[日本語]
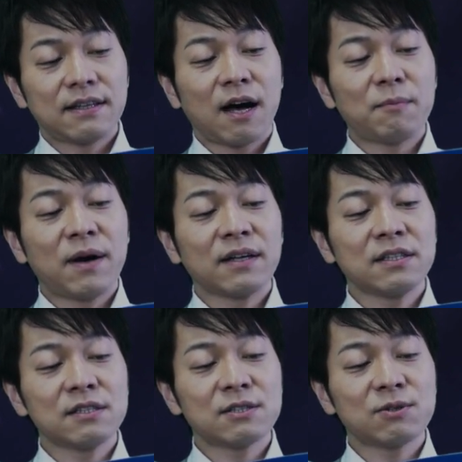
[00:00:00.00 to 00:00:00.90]
たま
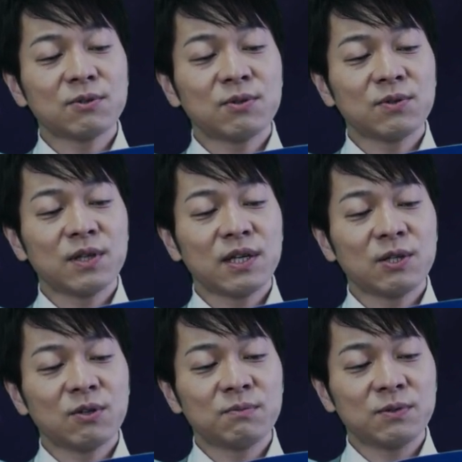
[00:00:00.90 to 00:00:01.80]
に外で
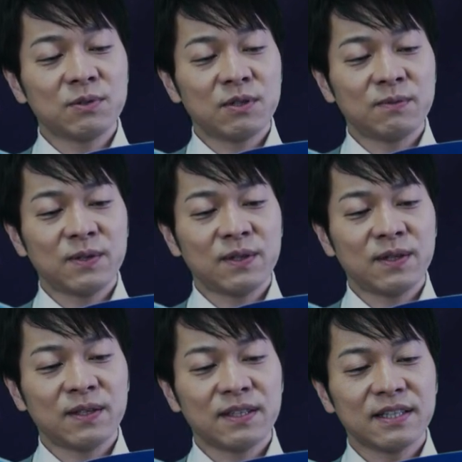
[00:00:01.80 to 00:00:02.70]
飲むの
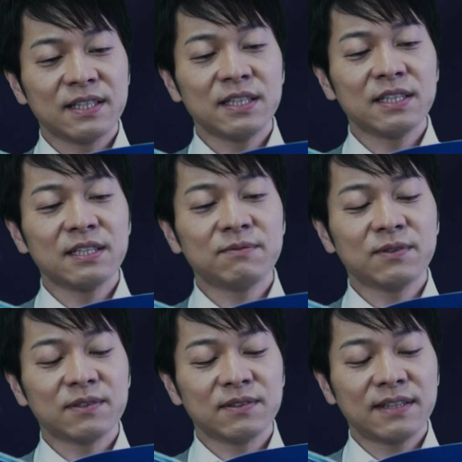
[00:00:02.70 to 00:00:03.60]
もいい
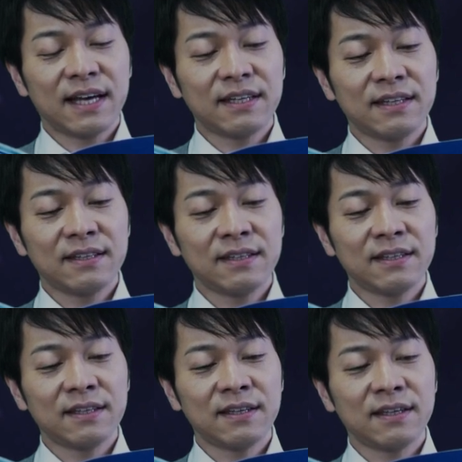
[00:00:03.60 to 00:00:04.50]
ものだ
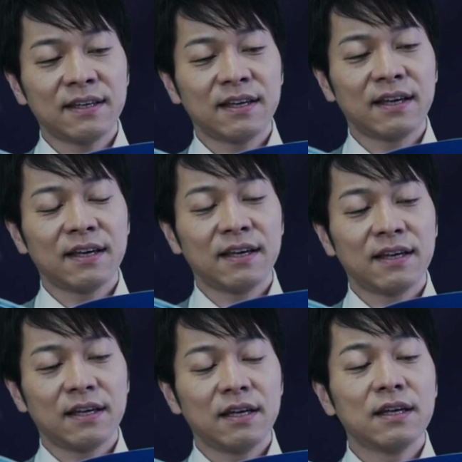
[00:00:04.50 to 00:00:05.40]
ね
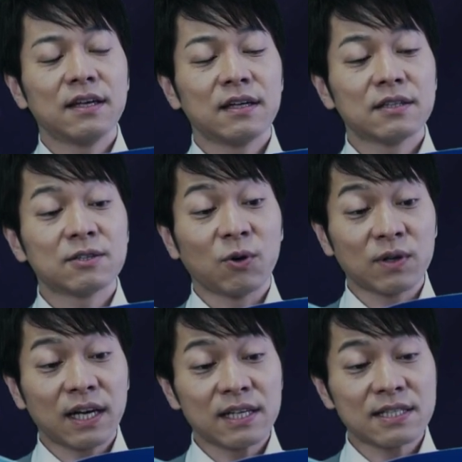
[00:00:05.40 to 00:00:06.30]
と
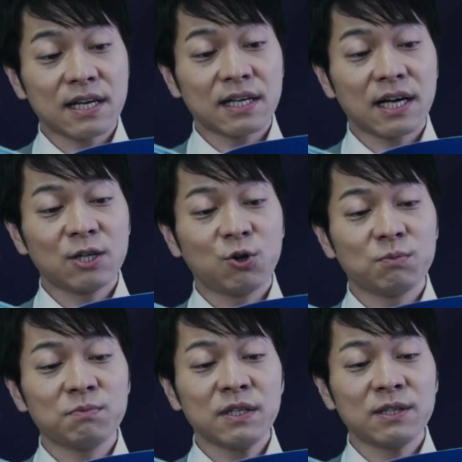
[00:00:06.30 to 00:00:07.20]
んがりさんがの
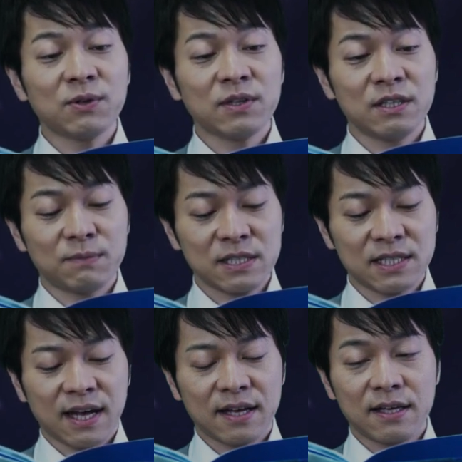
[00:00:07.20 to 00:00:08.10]
んびりと言いまし
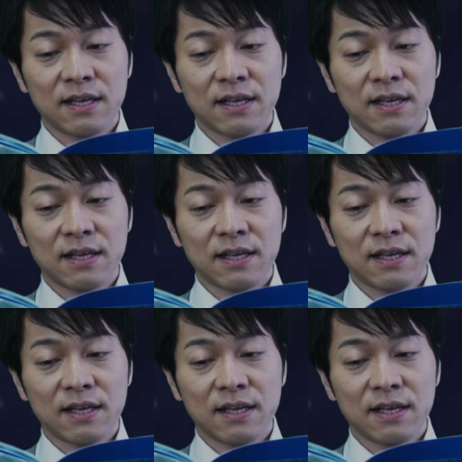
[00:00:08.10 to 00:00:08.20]
た